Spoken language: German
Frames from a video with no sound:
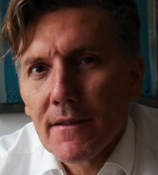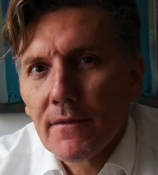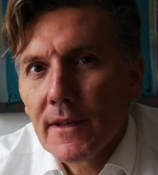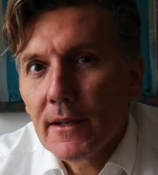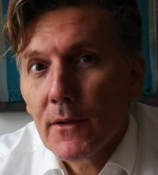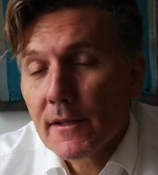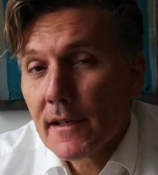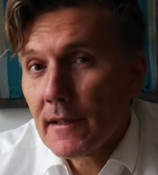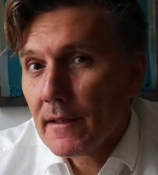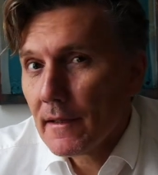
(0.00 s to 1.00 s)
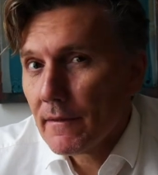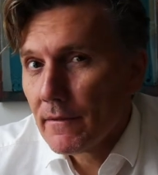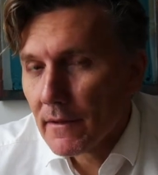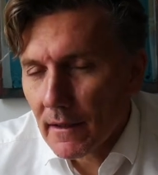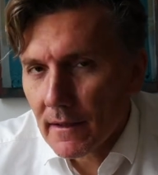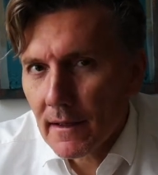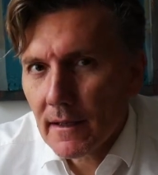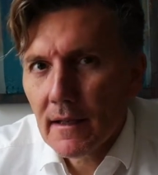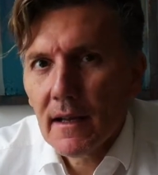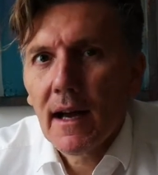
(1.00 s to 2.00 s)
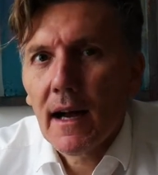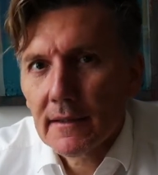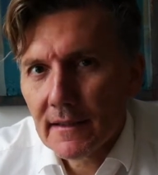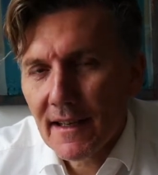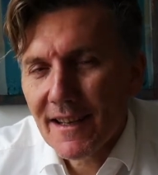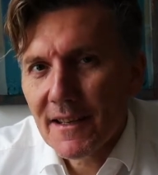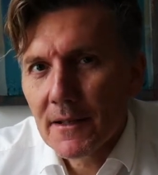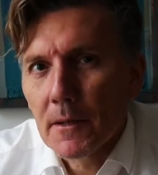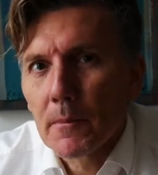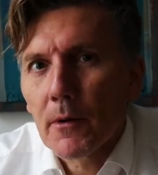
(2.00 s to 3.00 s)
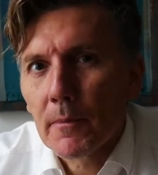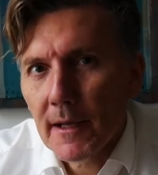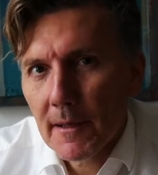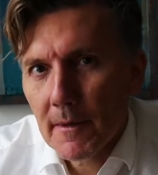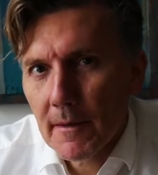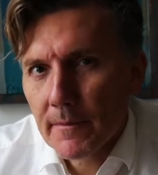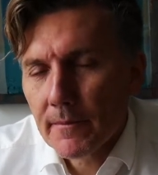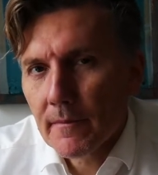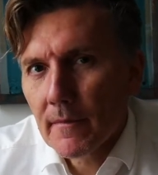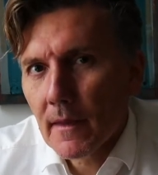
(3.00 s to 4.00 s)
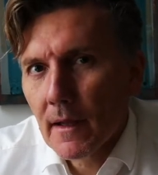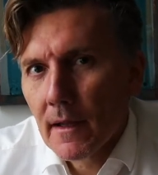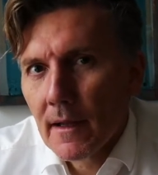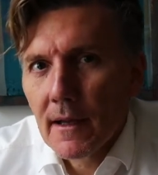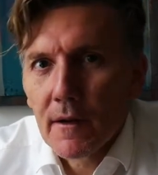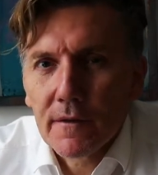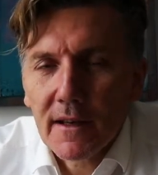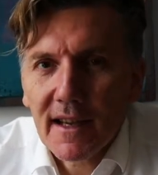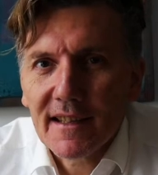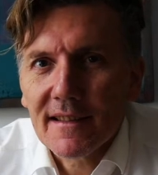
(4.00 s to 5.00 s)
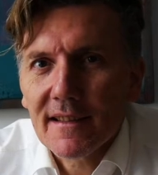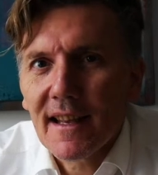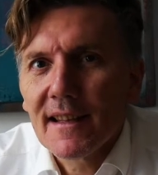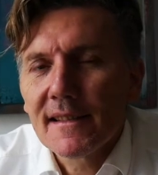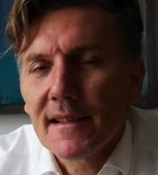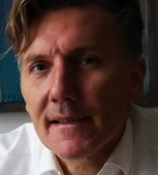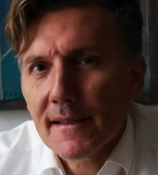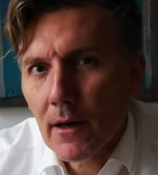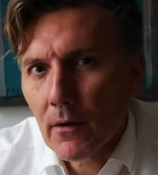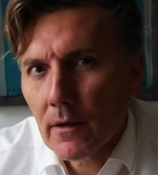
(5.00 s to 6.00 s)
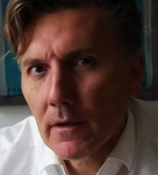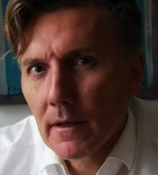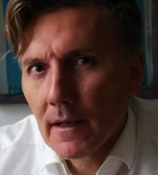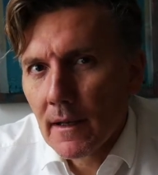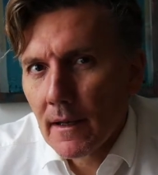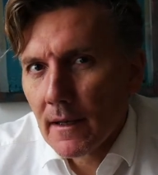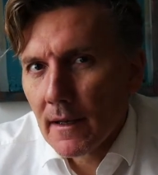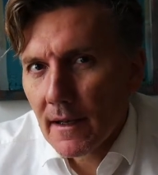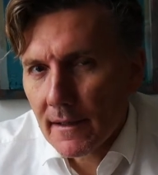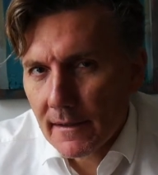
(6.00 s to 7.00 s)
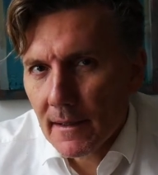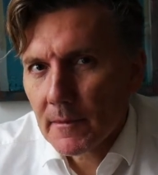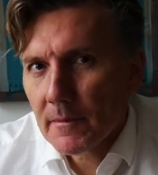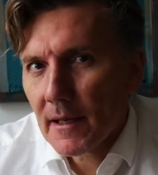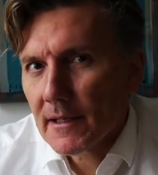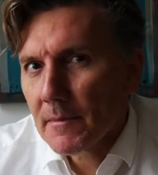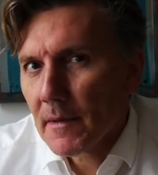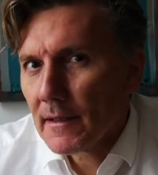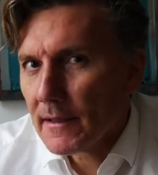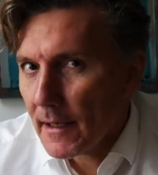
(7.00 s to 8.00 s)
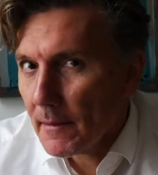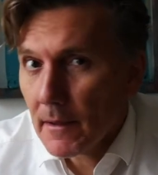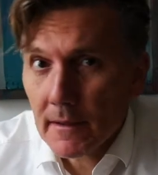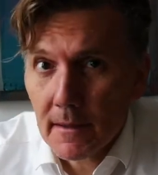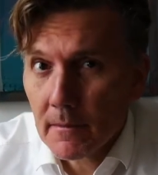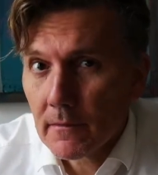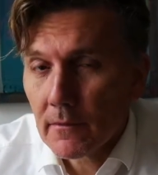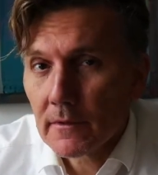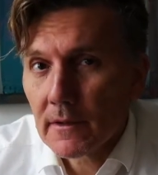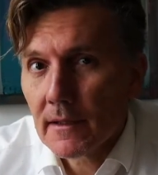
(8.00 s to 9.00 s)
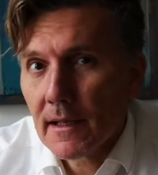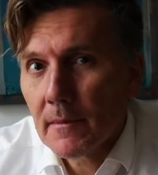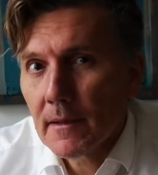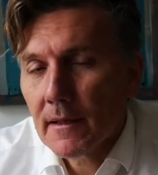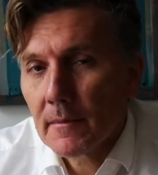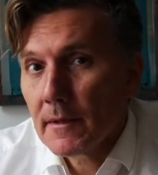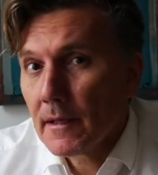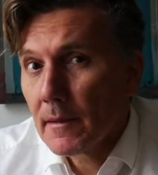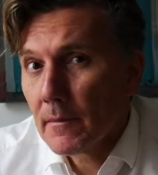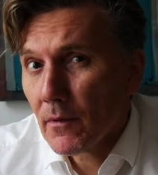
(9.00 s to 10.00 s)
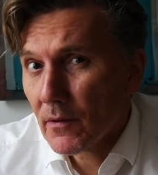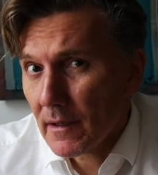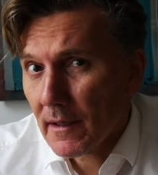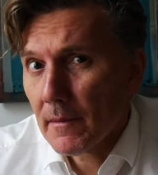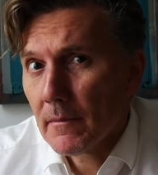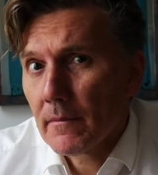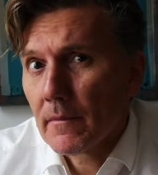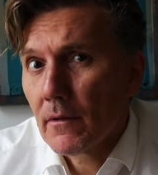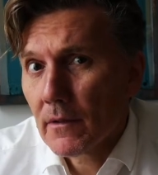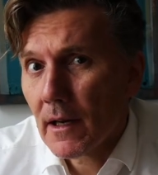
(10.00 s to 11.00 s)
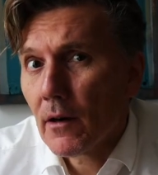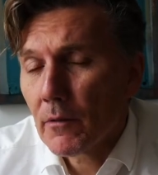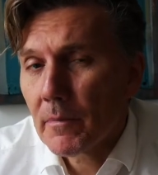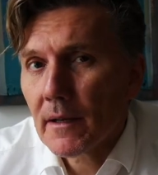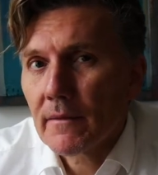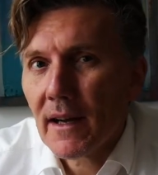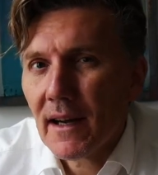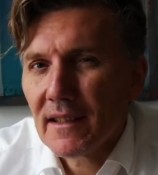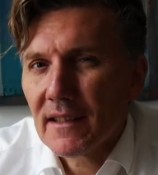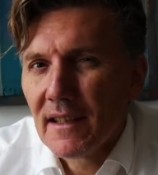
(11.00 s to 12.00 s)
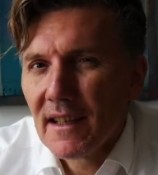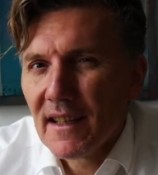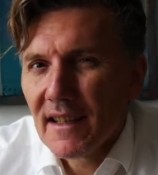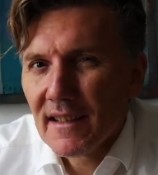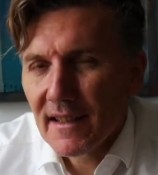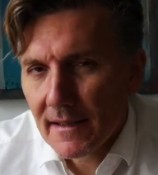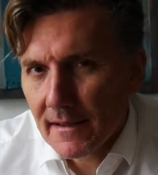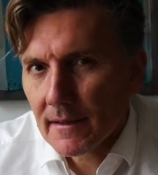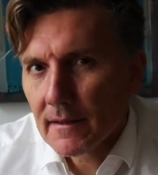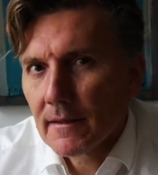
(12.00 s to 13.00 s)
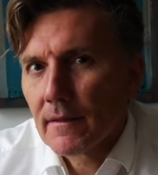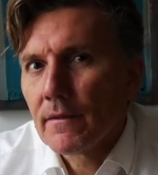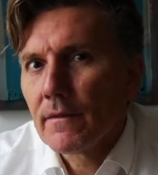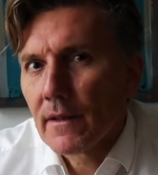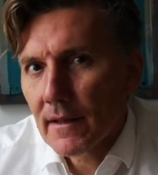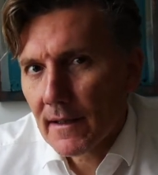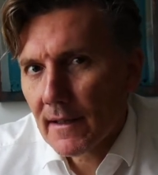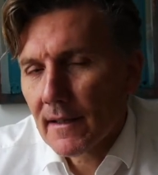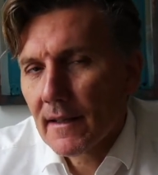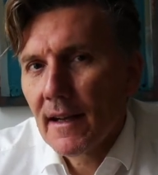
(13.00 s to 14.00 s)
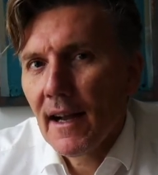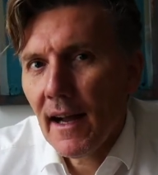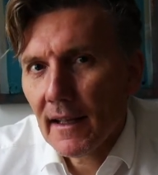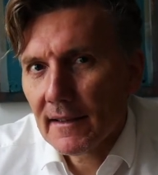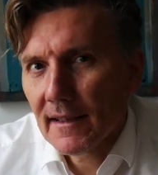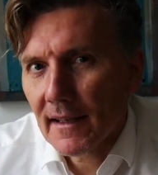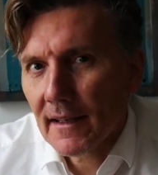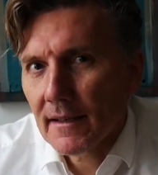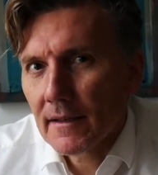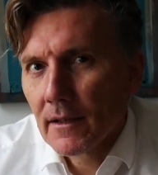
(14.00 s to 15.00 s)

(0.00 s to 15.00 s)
Wie löse ich die wirklich hartnäckigen Probleme? Vielleicht kennen Sie das auch. Es gibt manchmal Themen im Unternehmen, im Team oder, eben, oder auch privat, die sind wirklich hartnäckig.